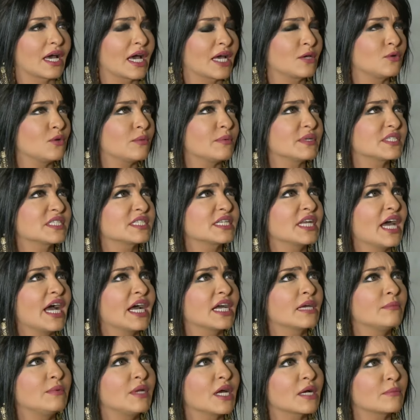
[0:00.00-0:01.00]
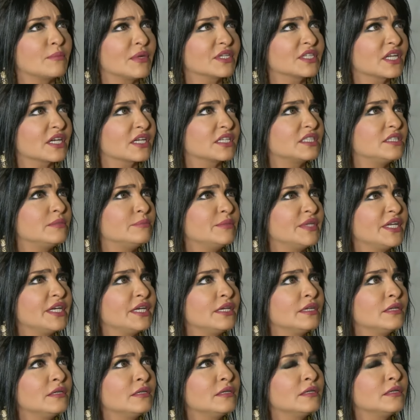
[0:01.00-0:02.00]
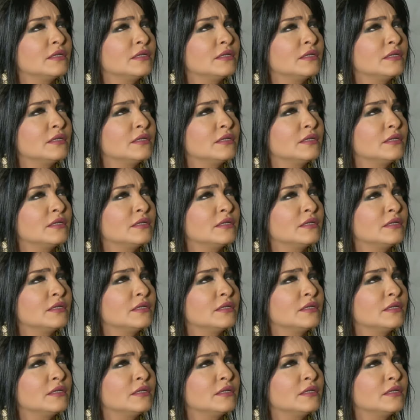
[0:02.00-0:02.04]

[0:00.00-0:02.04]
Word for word: أيوة بس أنا هجيب لك مطرة دي منين؟